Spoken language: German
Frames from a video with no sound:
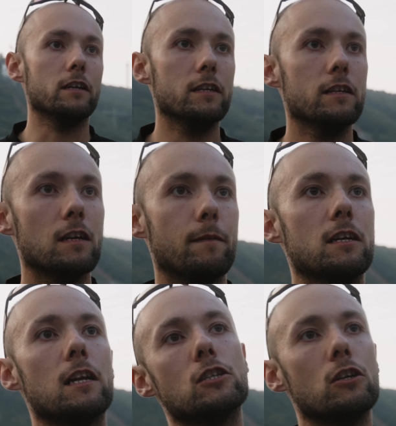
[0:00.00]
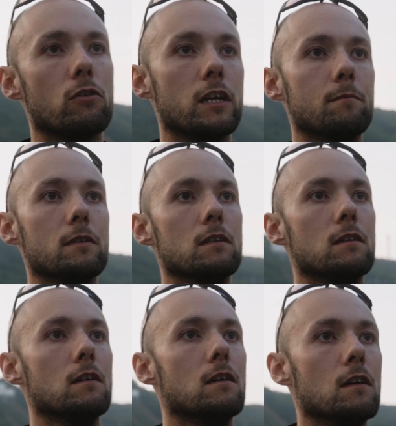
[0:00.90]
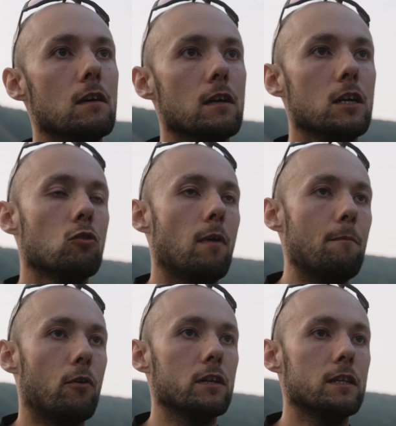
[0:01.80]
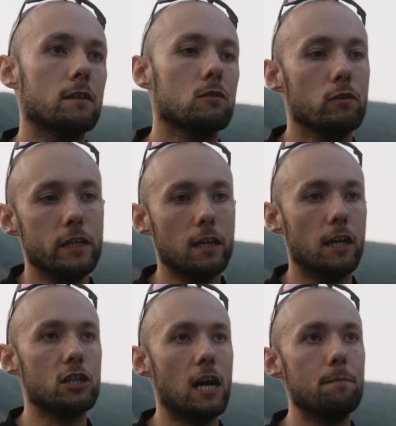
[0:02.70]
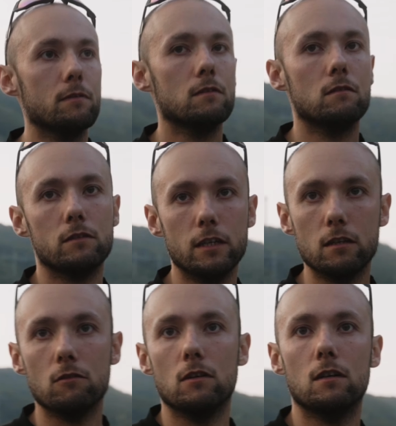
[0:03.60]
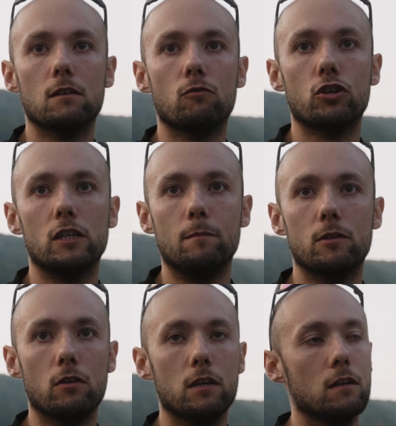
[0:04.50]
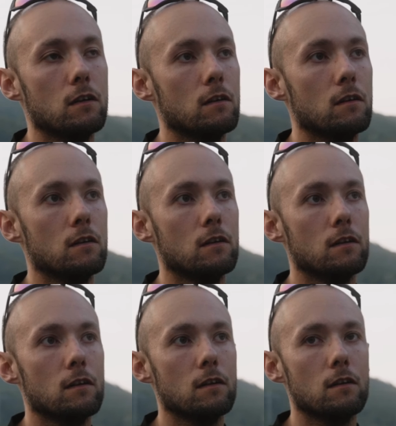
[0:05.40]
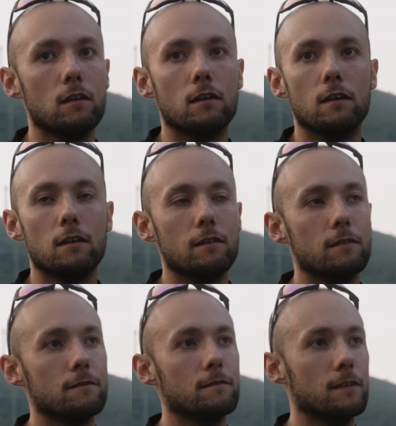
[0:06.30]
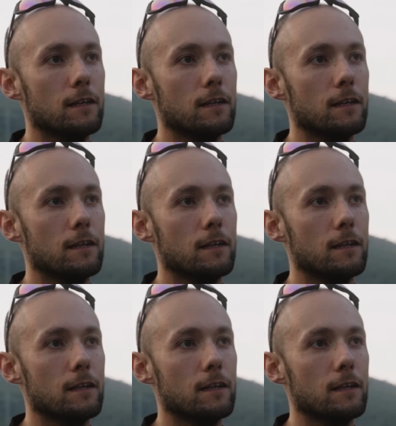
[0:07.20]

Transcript: ihr nicht, aber ich klatsche schon Olli ab, ne? Ich umarme Olli dann. Du, ihr klatscht ab und ich äh, ja. kuschel damit Olli. Du sagst ja, wie wunderschön er das gemacht hat.